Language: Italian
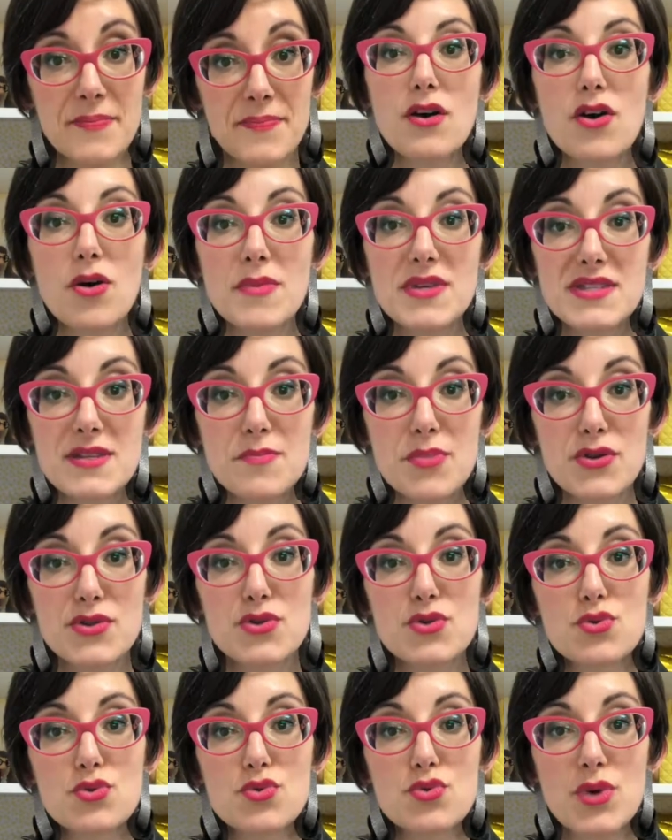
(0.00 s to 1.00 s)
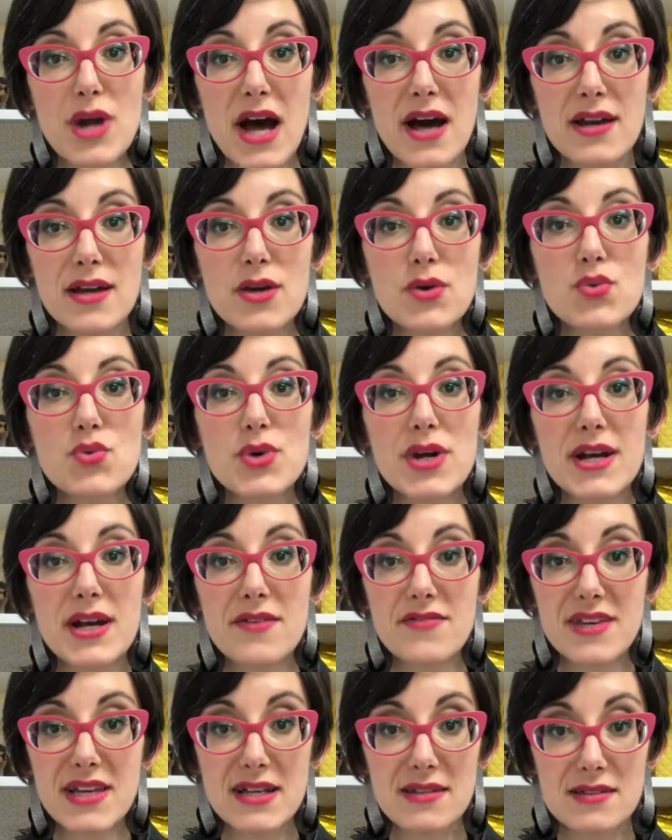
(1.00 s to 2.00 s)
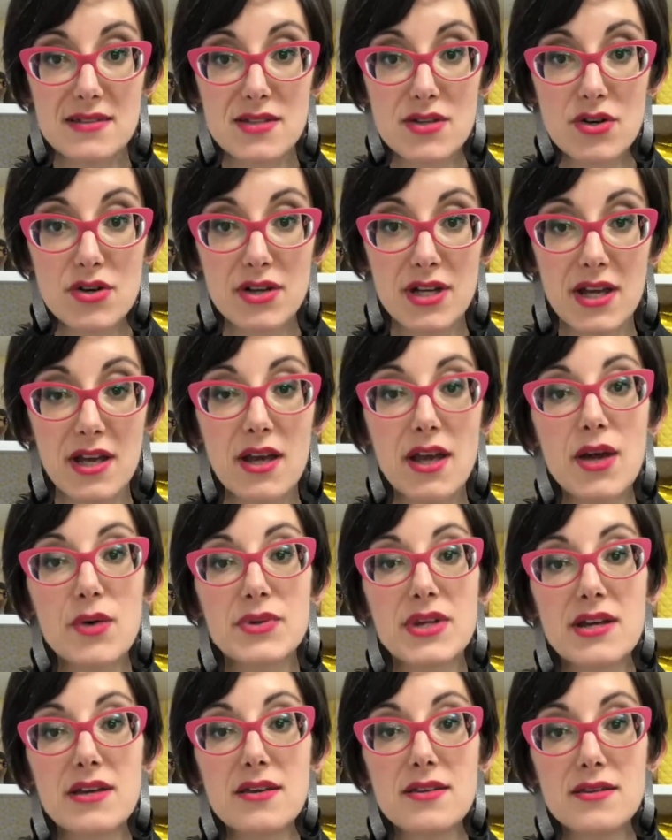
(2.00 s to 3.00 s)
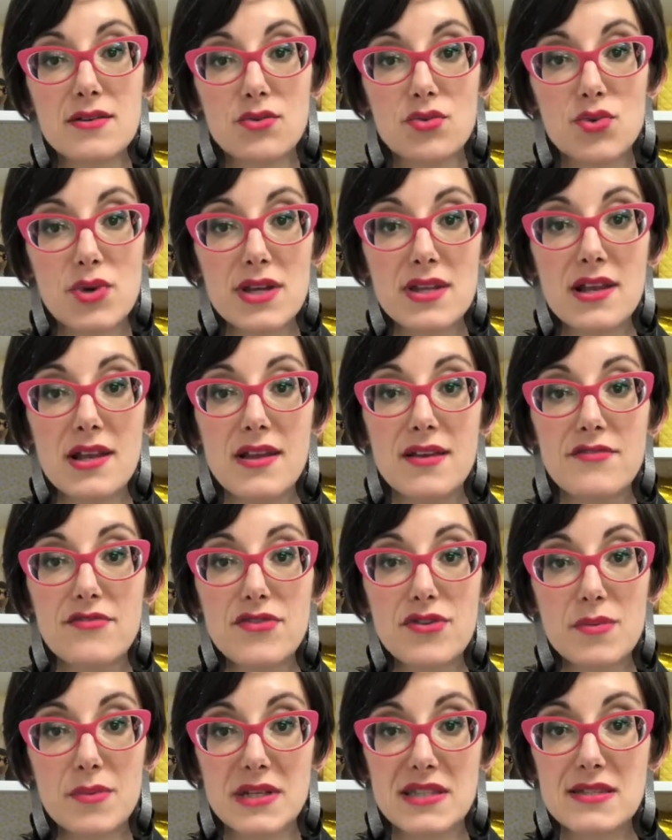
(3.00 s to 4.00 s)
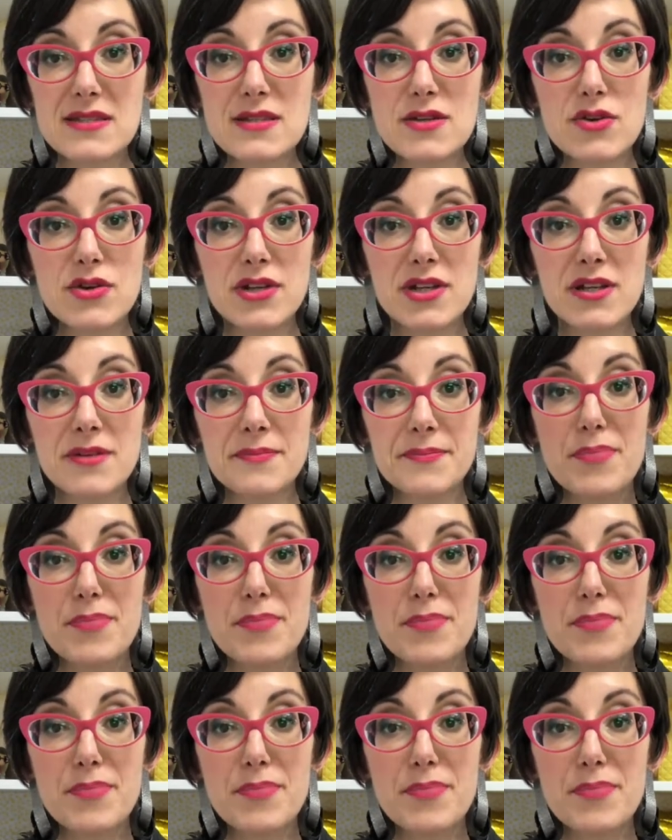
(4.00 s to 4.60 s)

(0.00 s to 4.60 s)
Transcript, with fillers: Come si può strutturare una navigazione e un'architettura delle informazioni